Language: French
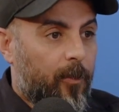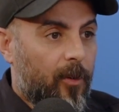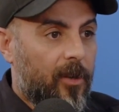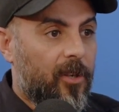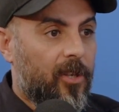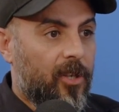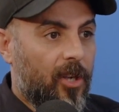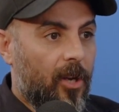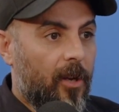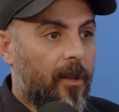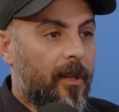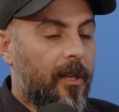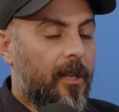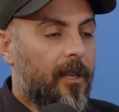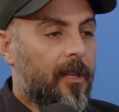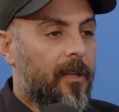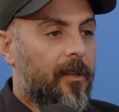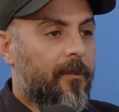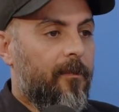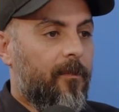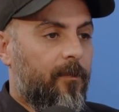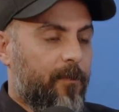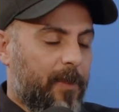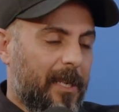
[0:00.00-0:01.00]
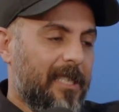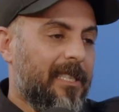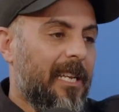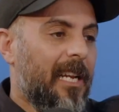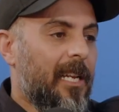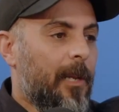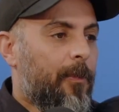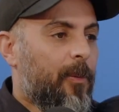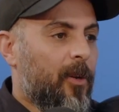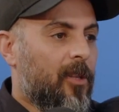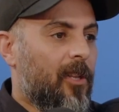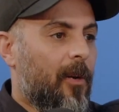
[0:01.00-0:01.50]
Euh,
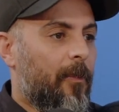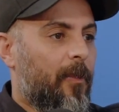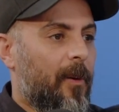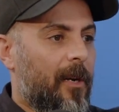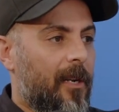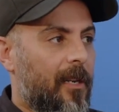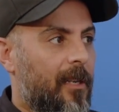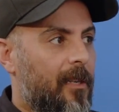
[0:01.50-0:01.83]
tu